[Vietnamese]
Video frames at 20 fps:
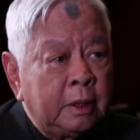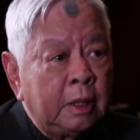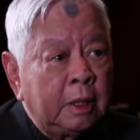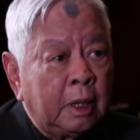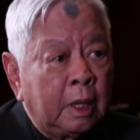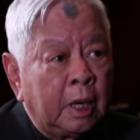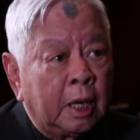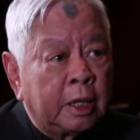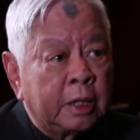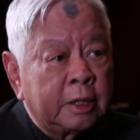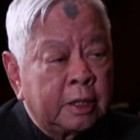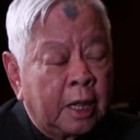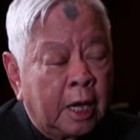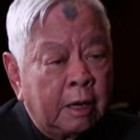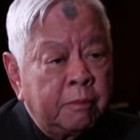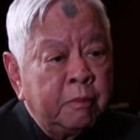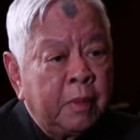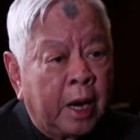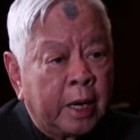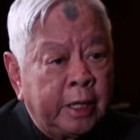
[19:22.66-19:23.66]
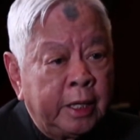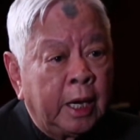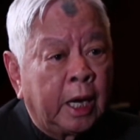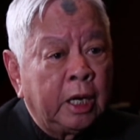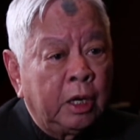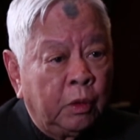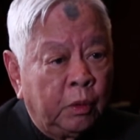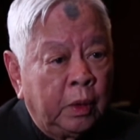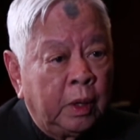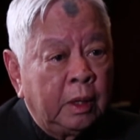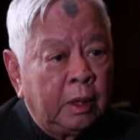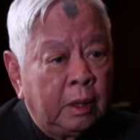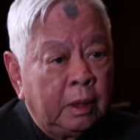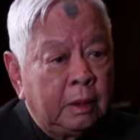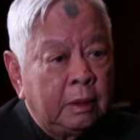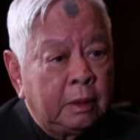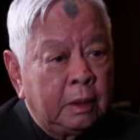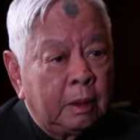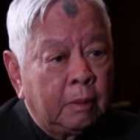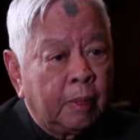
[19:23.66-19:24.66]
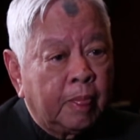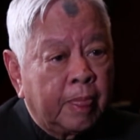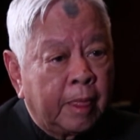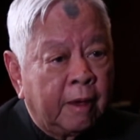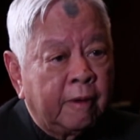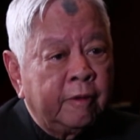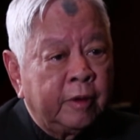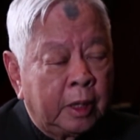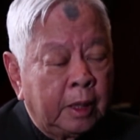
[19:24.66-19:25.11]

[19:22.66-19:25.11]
tức là Tháng ba đi hành quân. Tháng ba đi